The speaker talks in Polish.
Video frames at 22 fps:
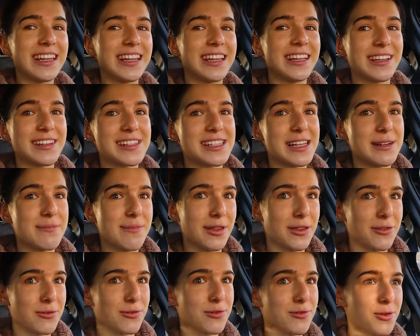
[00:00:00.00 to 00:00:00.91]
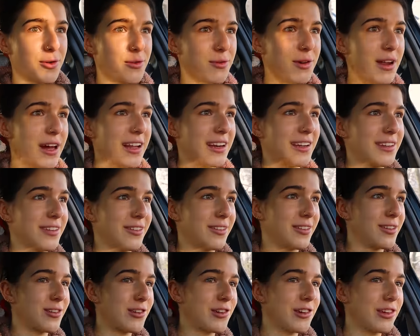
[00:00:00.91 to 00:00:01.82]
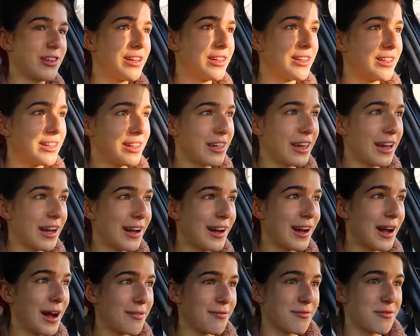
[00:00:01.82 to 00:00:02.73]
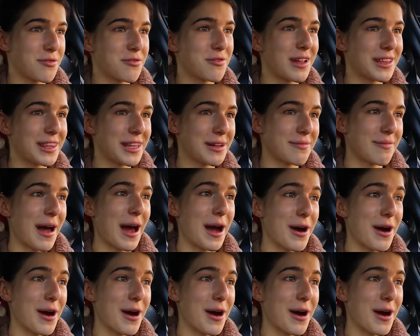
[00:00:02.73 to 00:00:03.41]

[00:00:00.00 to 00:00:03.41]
nie, sama to już w ogóle, ale no jeszcze nigdy nie jechałam w ogóle tam